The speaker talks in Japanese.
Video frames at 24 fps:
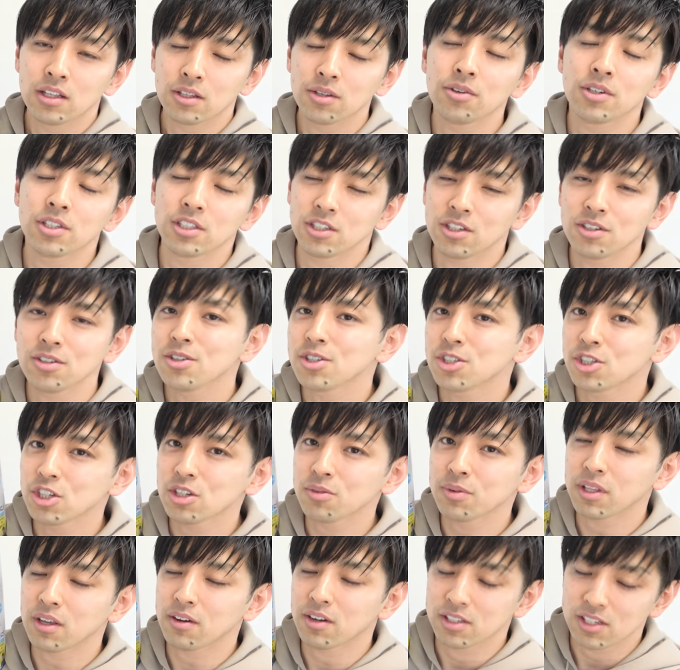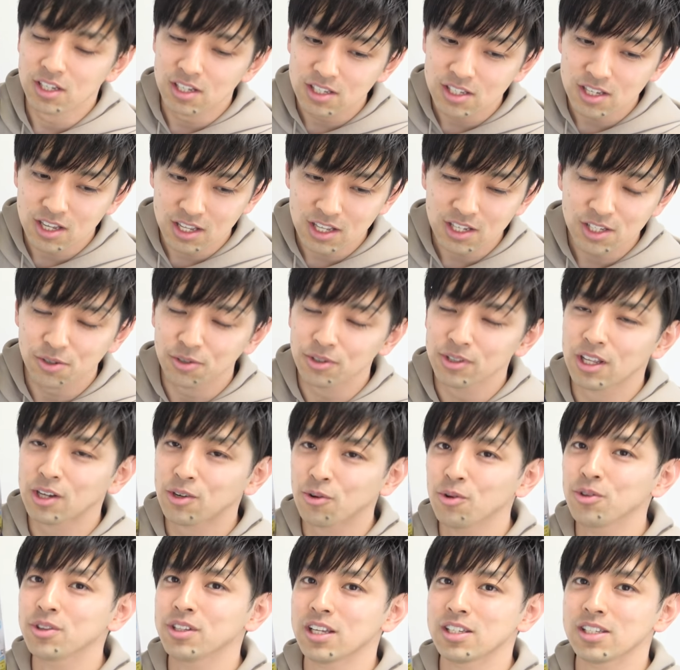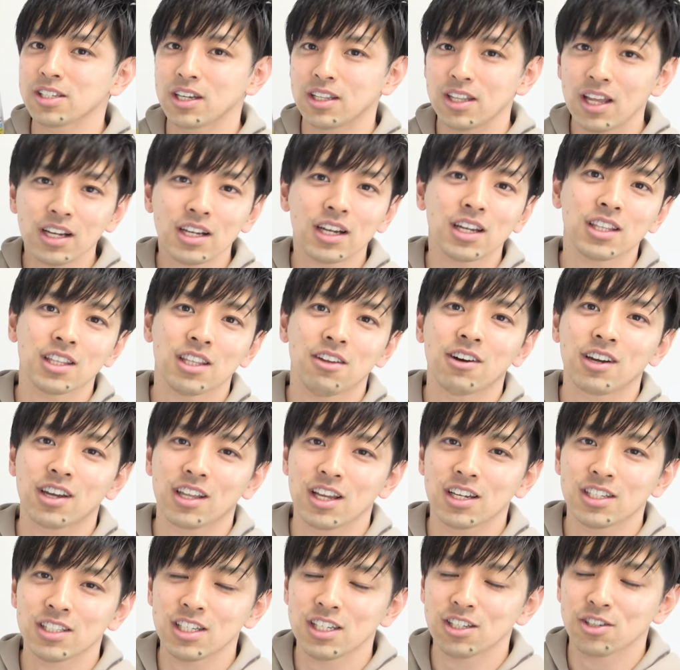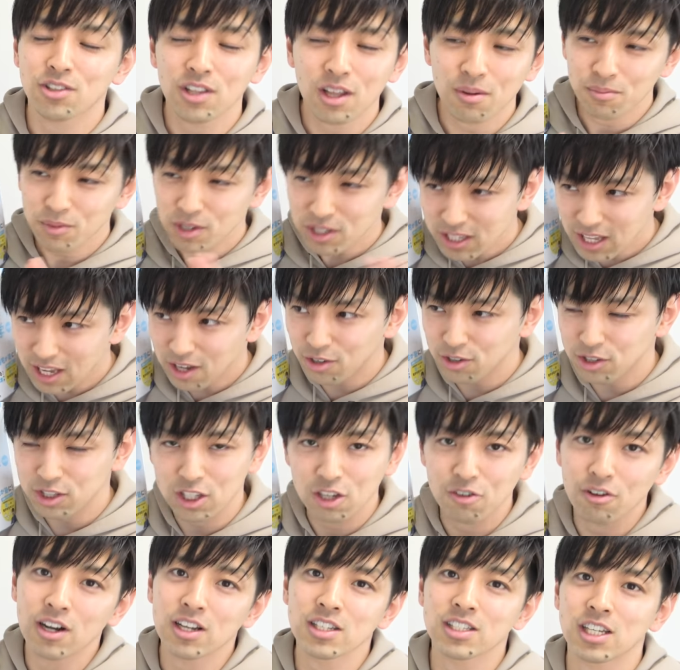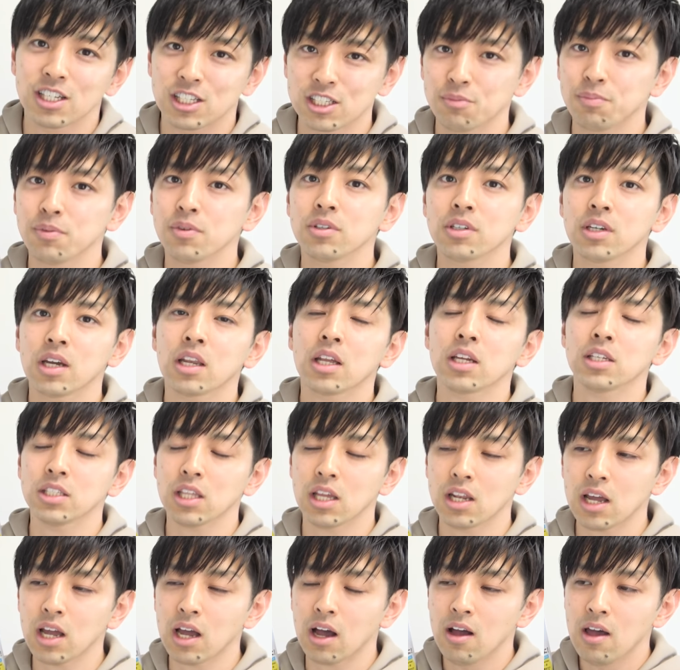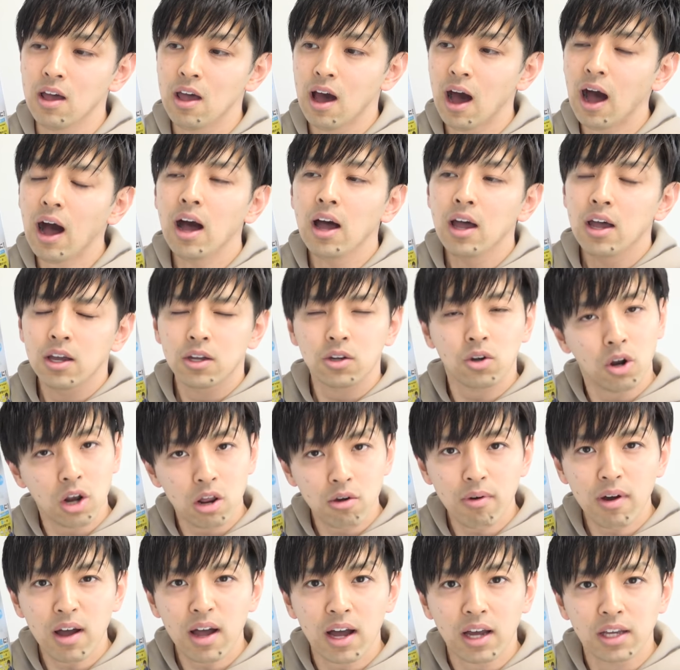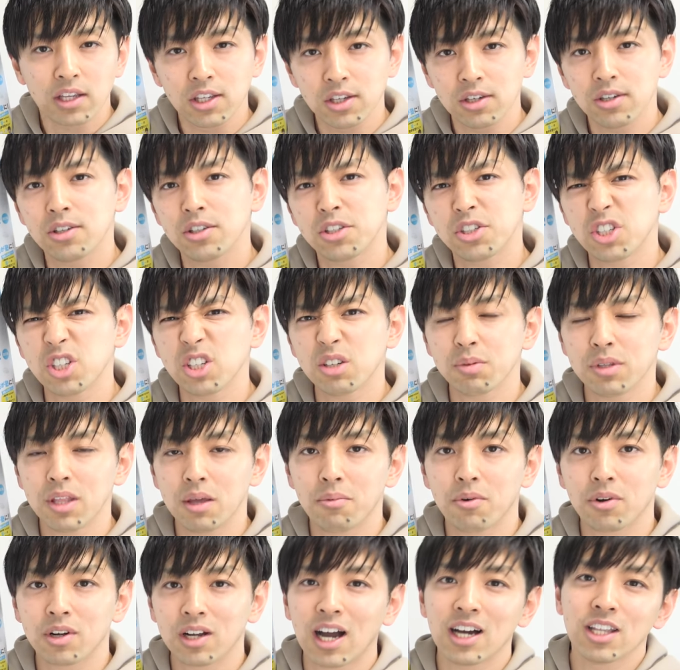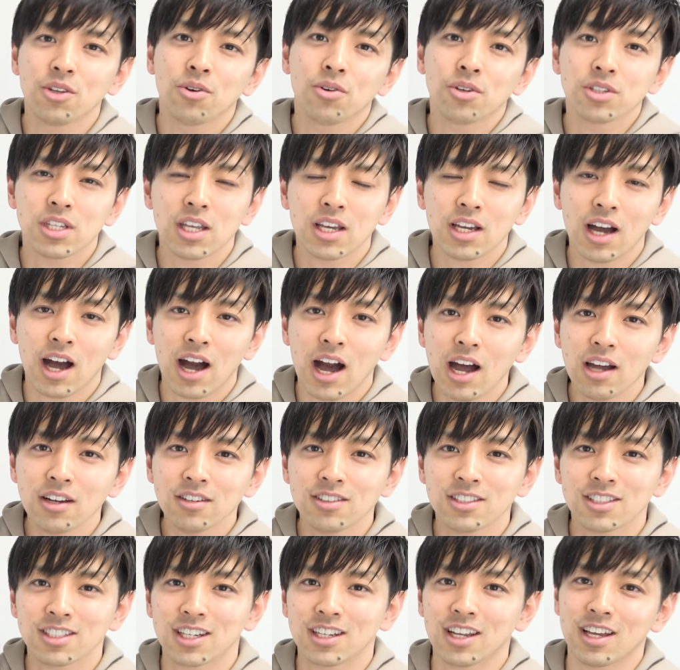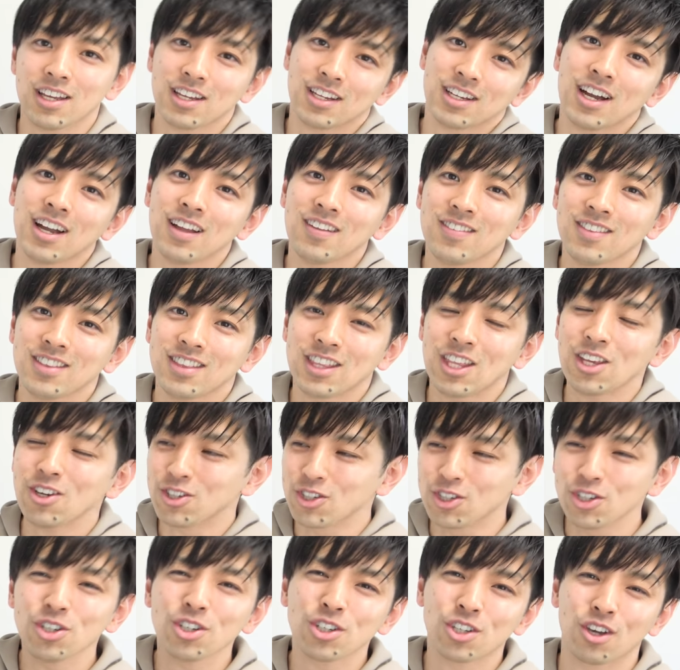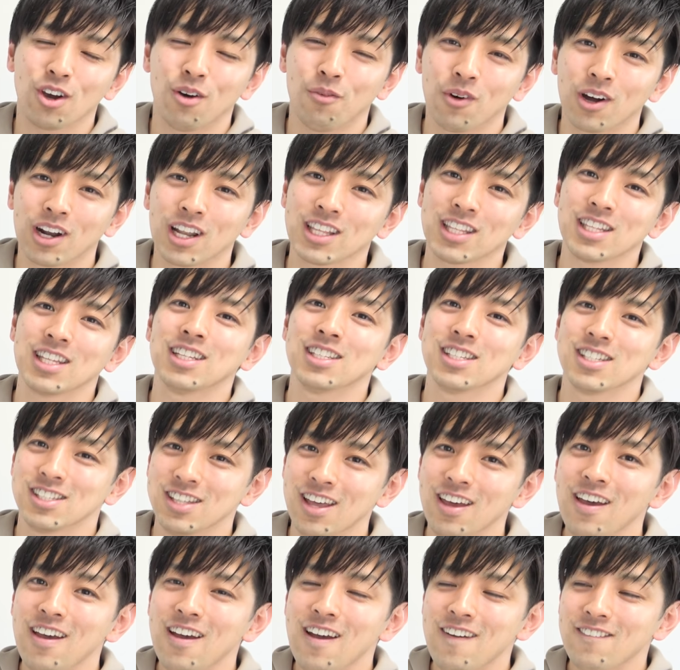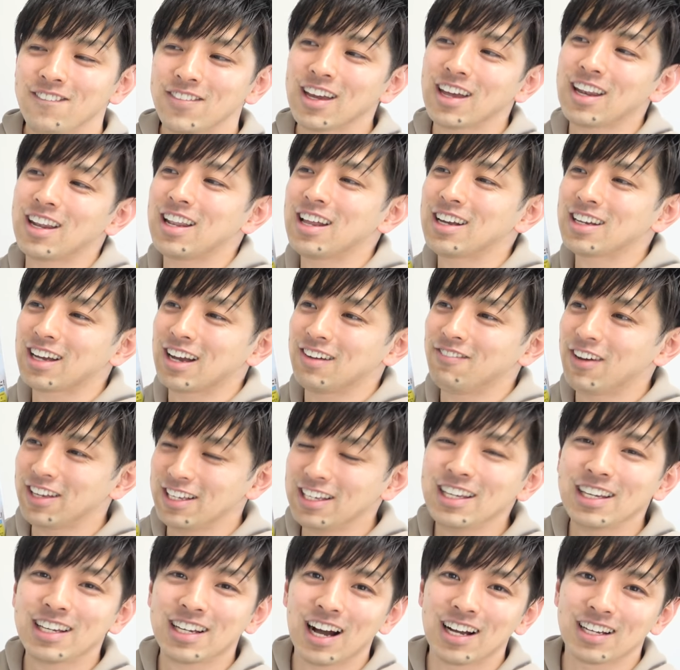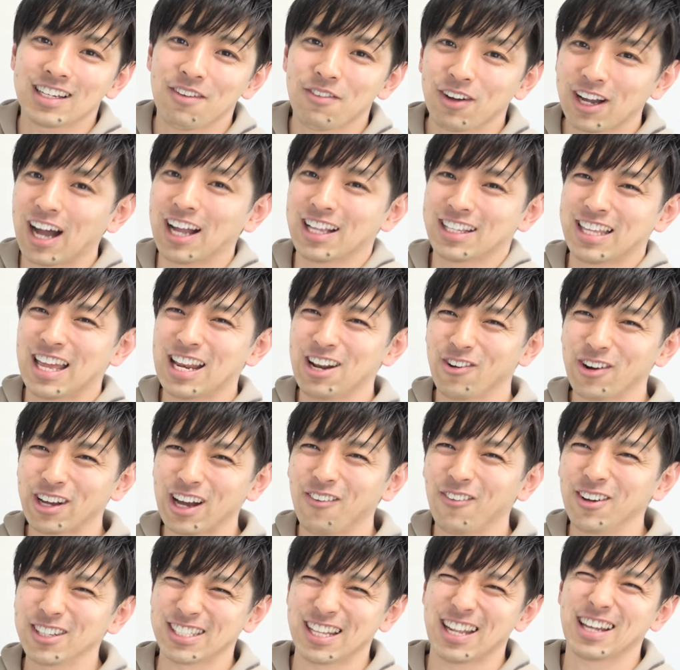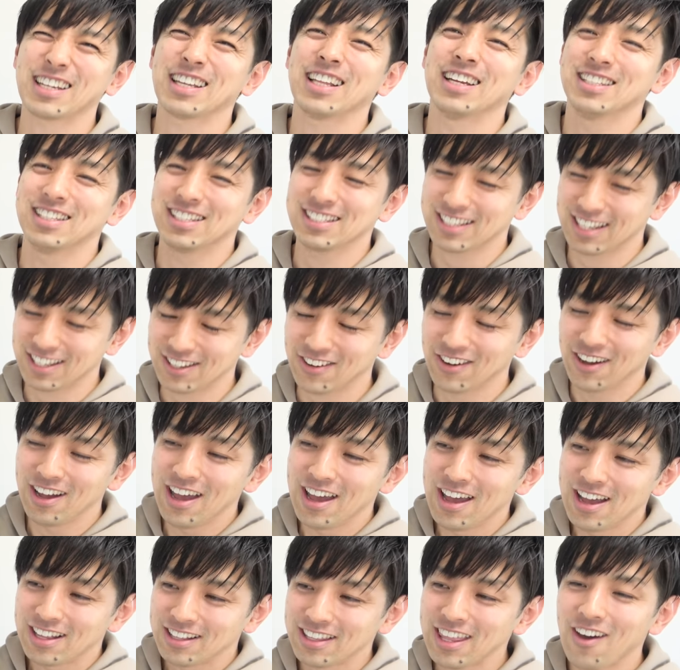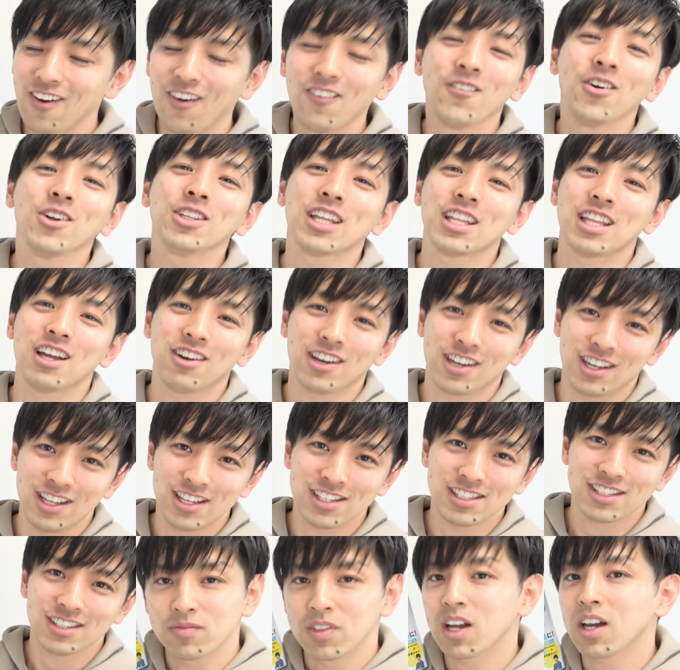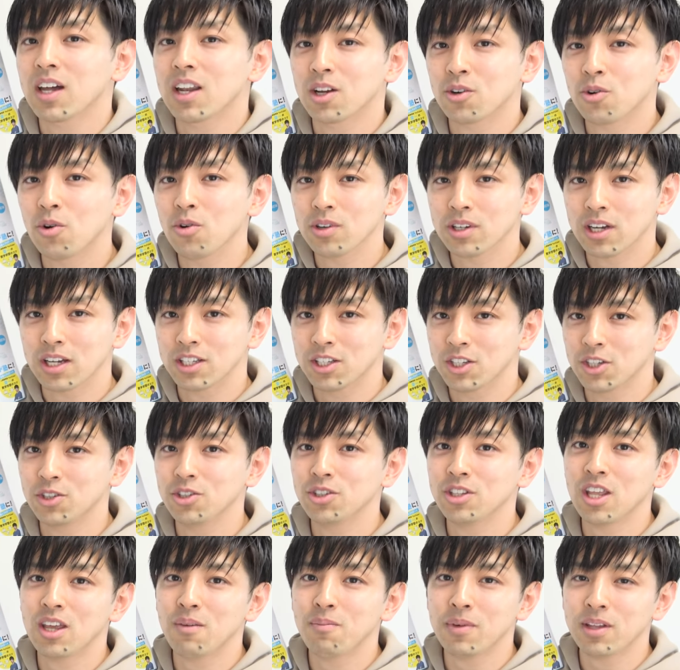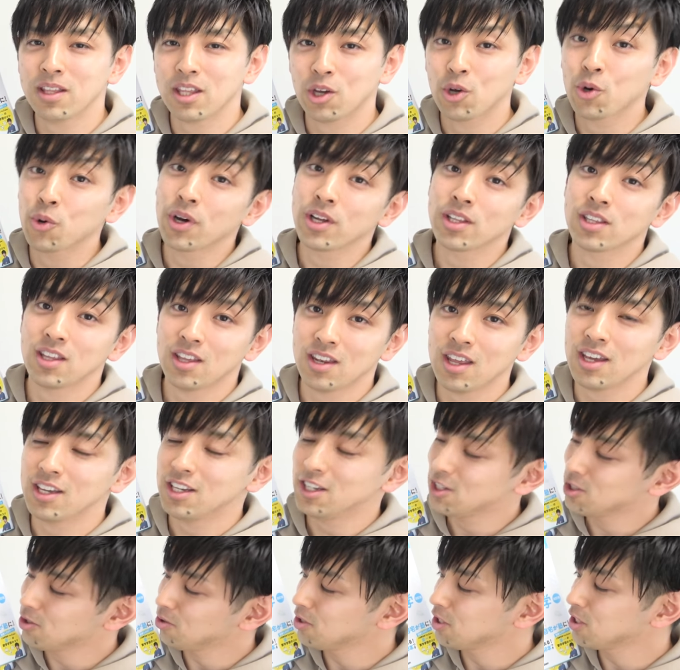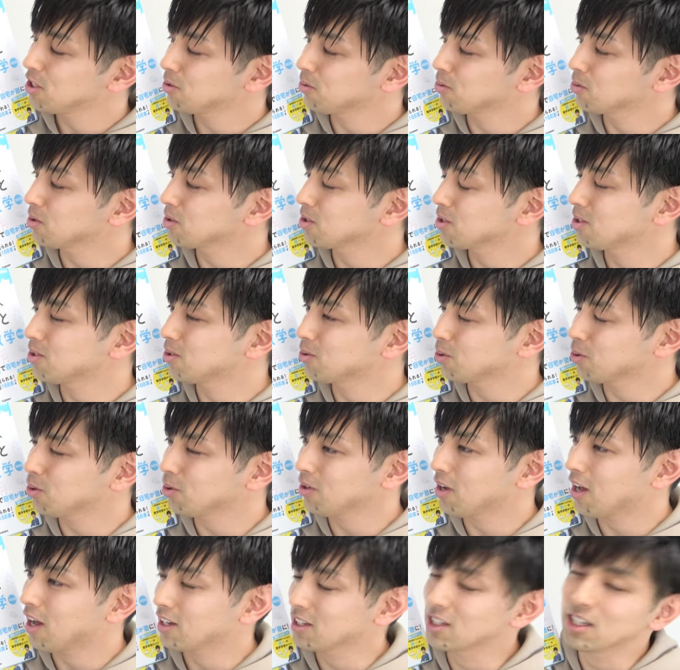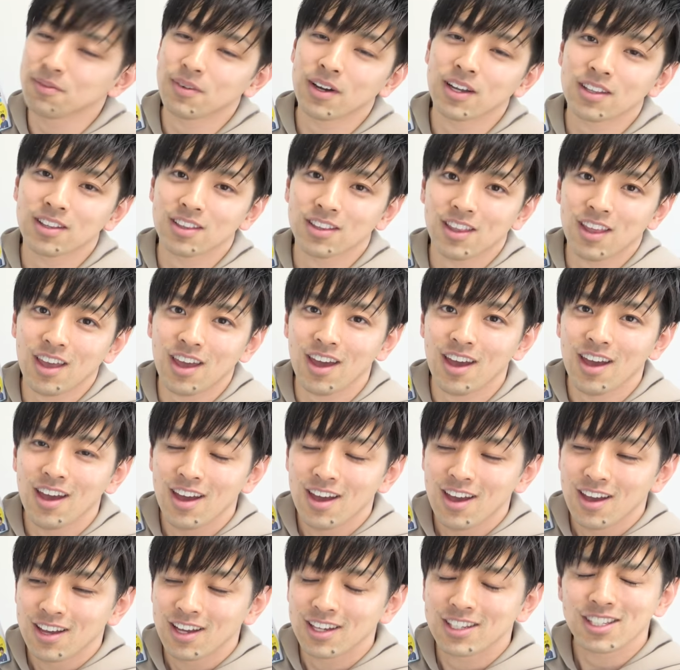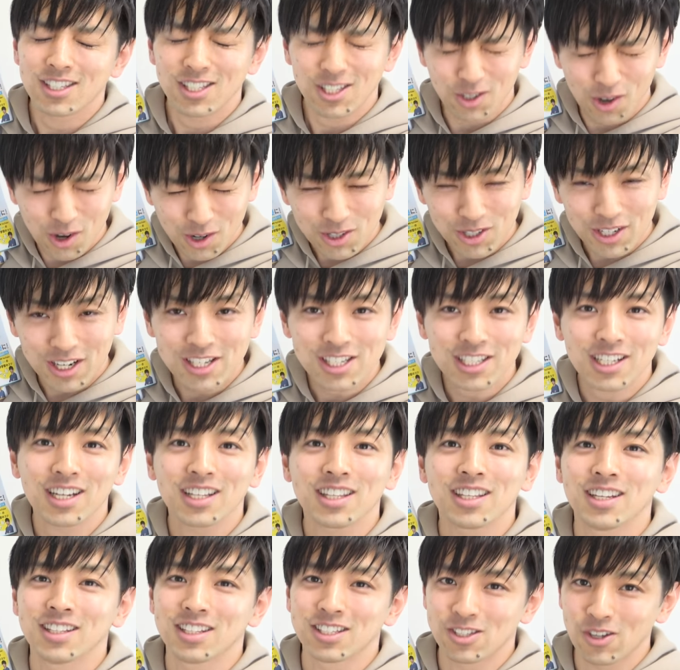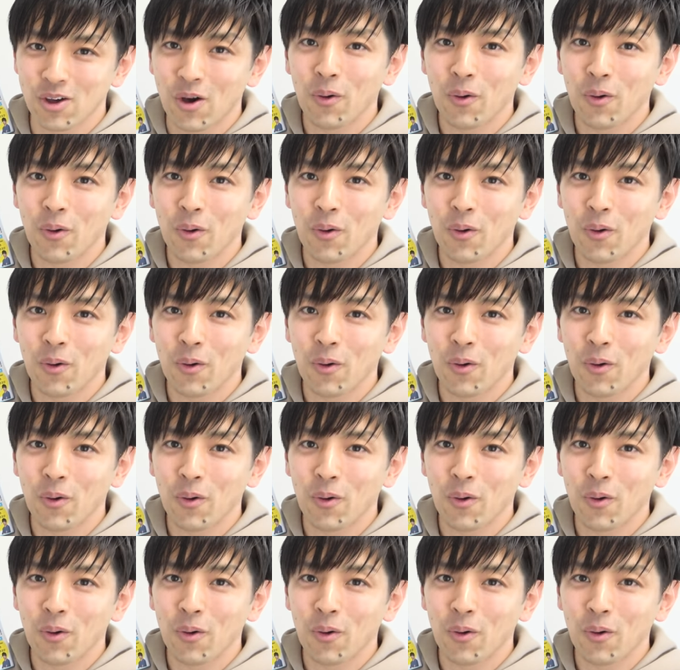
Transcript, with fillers: 当時 YouTube では全然ね、そんなコンテンツがなかったわけだし、そんな無理だよって言われてた自分からしたら、あ、これは YouTube でも可能性があるんじゃないかっていう勇気をもらってたんですね。だからなんか、まあ、いい関係も勝手に俺が思ってただけなんですけど、って思ってたわけです。だから今回9年目でこうやってね、一緒に仕事することが決まって、いやすごく嬉しかったんです